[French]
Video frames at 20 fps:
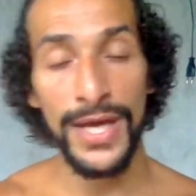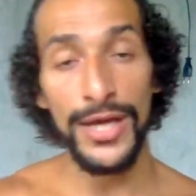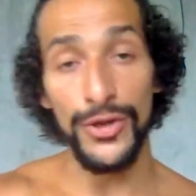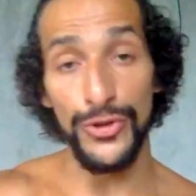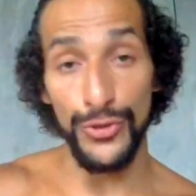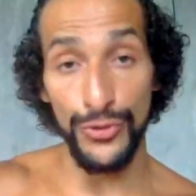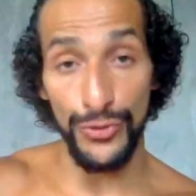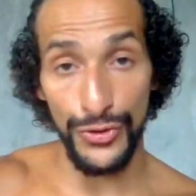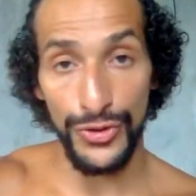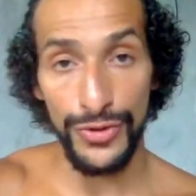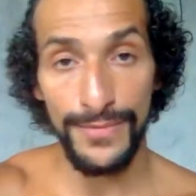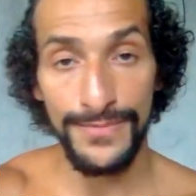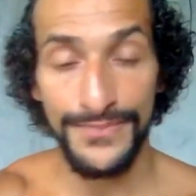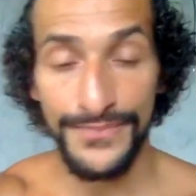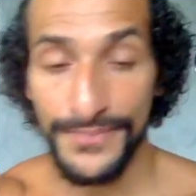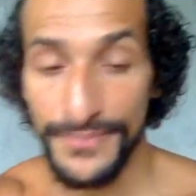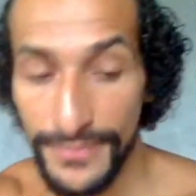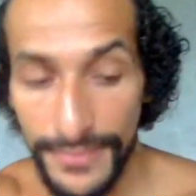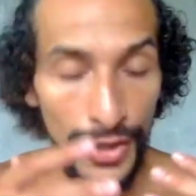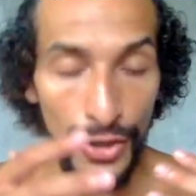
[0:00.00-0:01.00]
Donc,
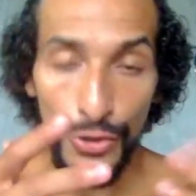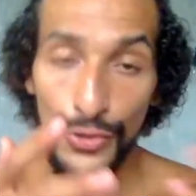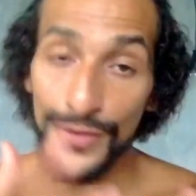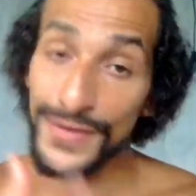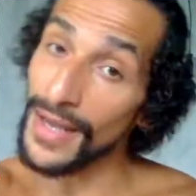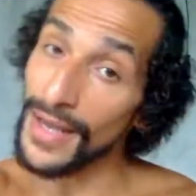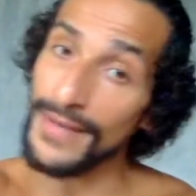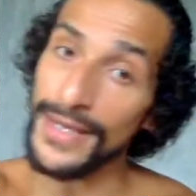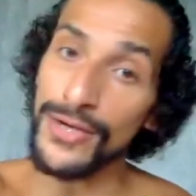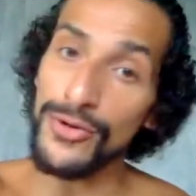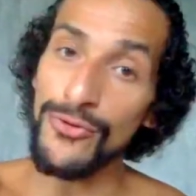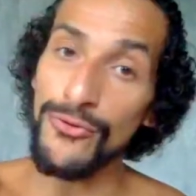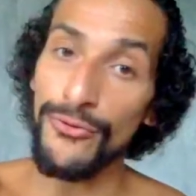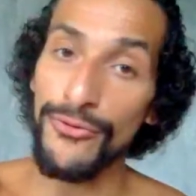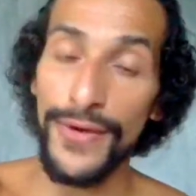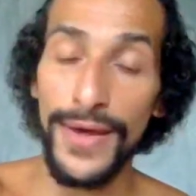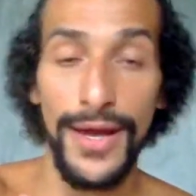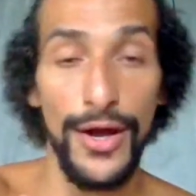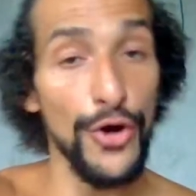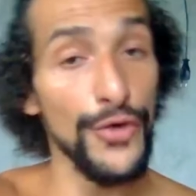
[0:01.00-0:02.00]
le travail qu'on
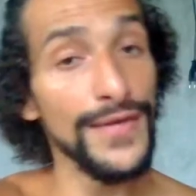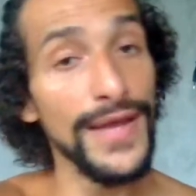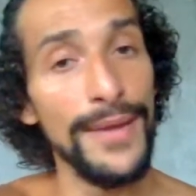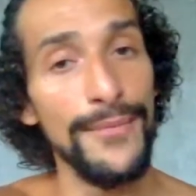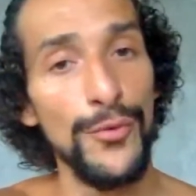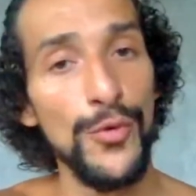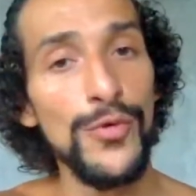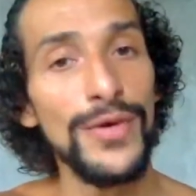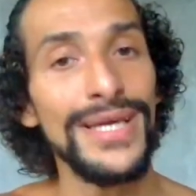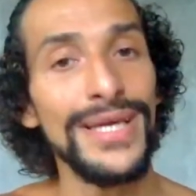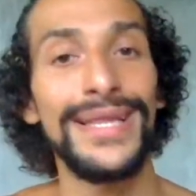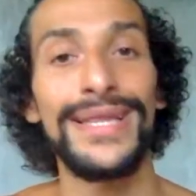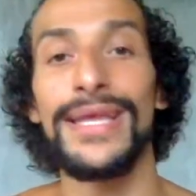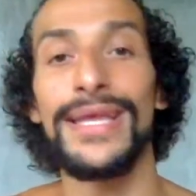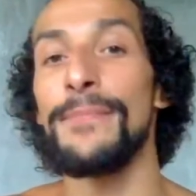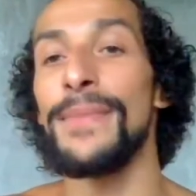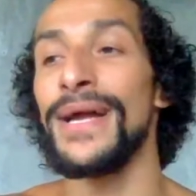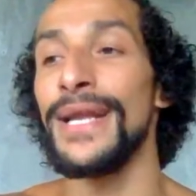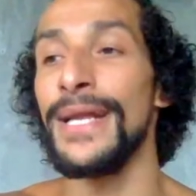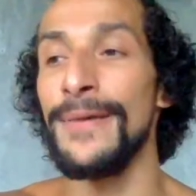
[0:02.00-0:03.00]
fait en amont, il n'est
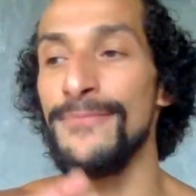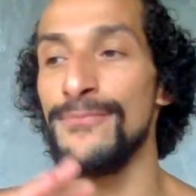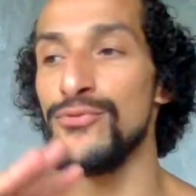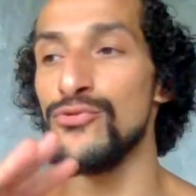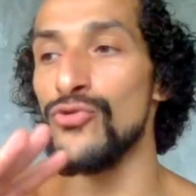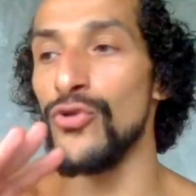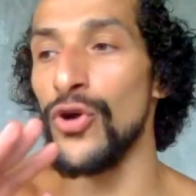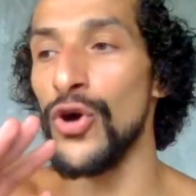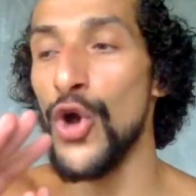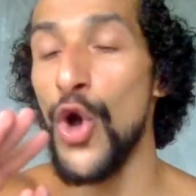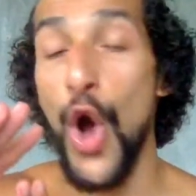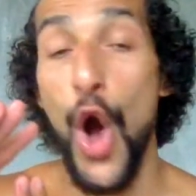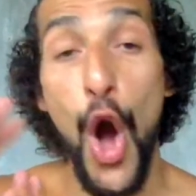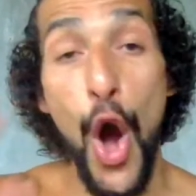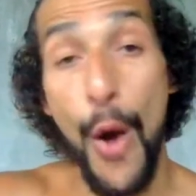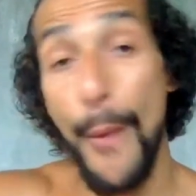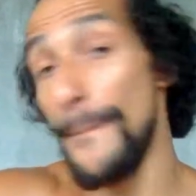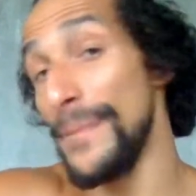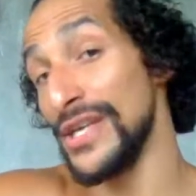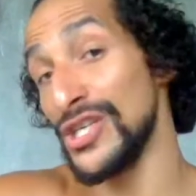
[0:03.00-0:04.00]
pas là pour
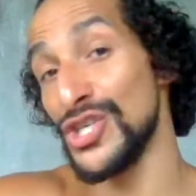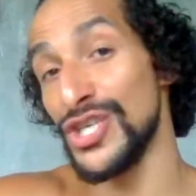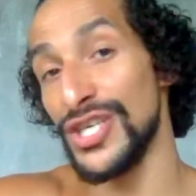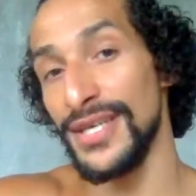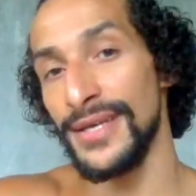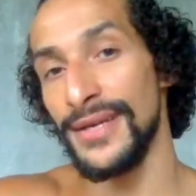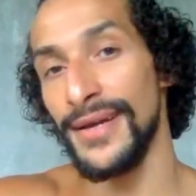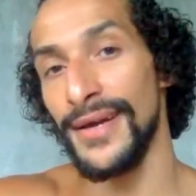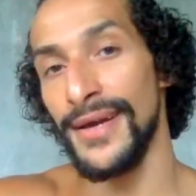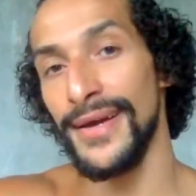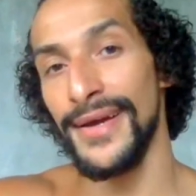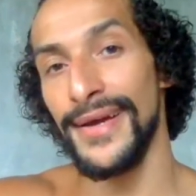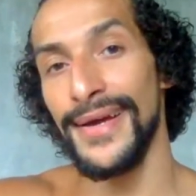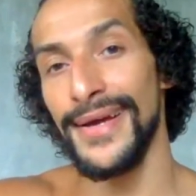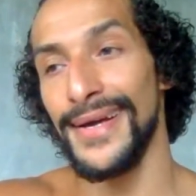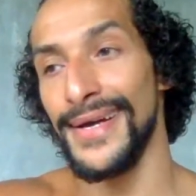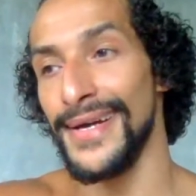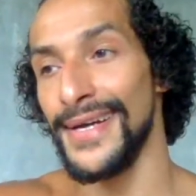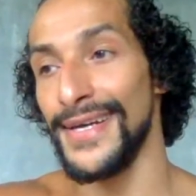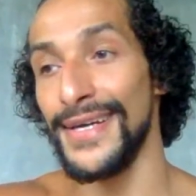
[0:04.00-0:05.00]
empêcher
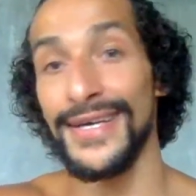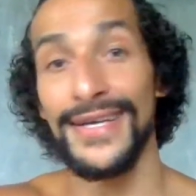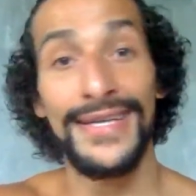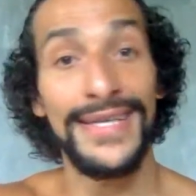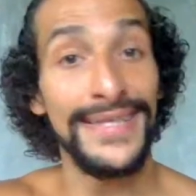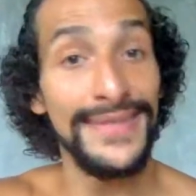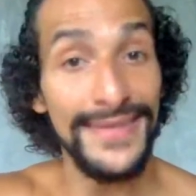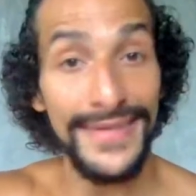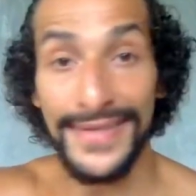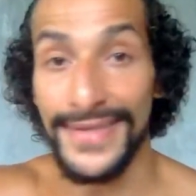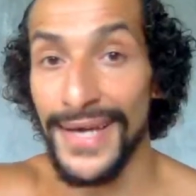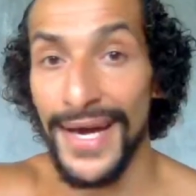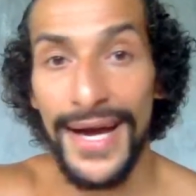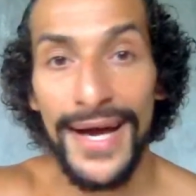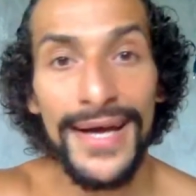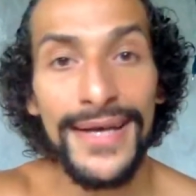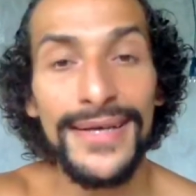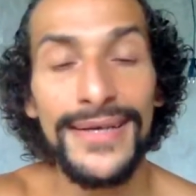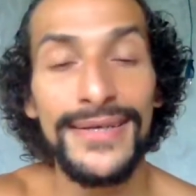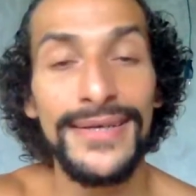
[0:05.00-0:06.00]
euh, les
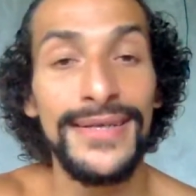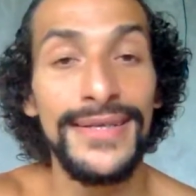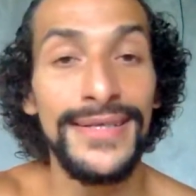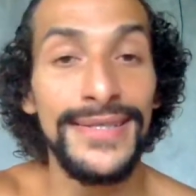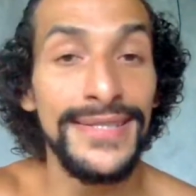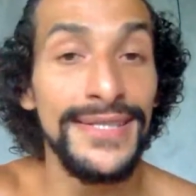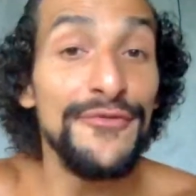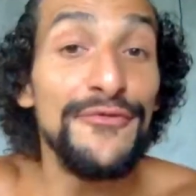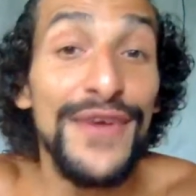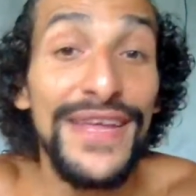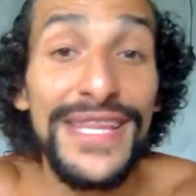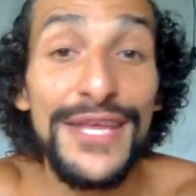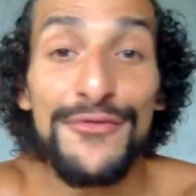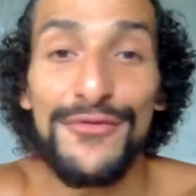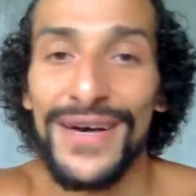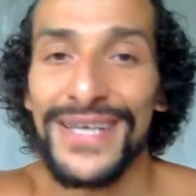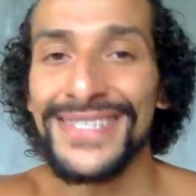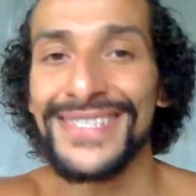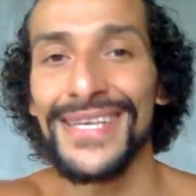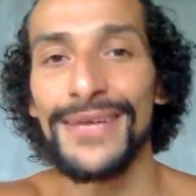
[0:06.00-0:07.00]
dégâts, les effets
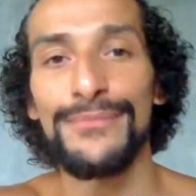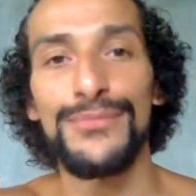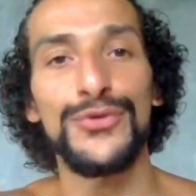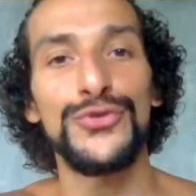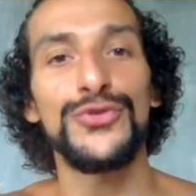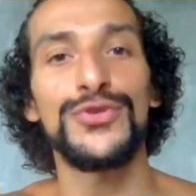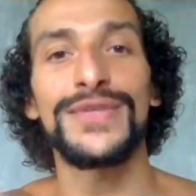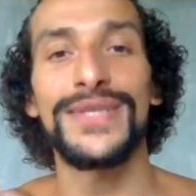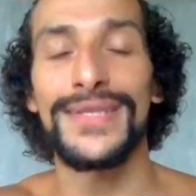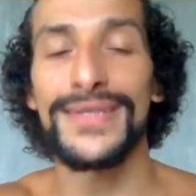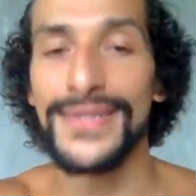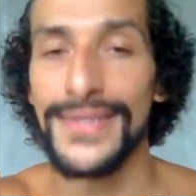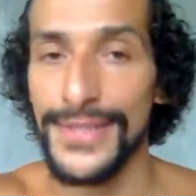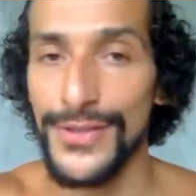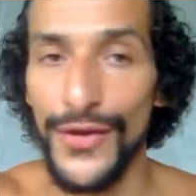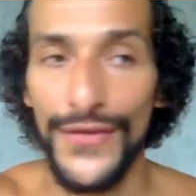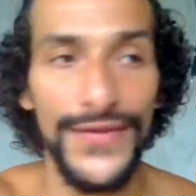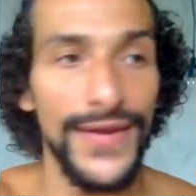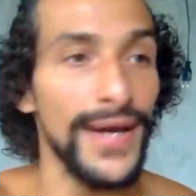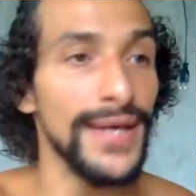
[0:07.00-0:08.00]
néfastes un peu de cette
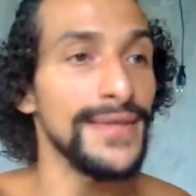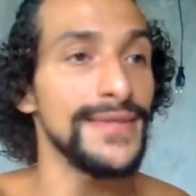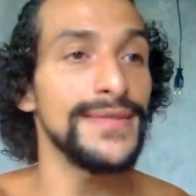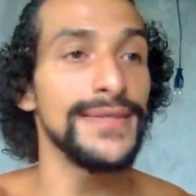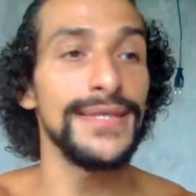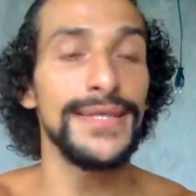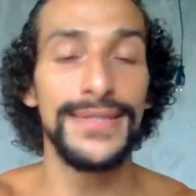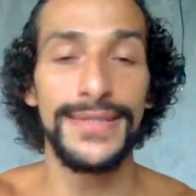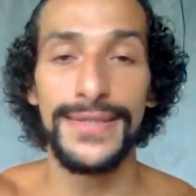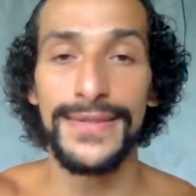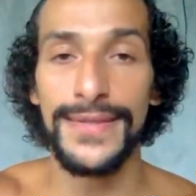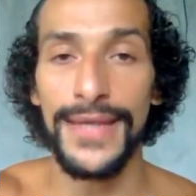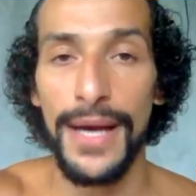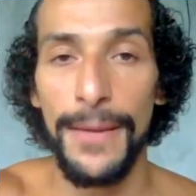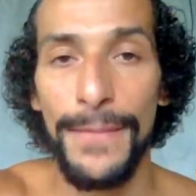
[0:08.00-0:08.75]
sédentarité, etc.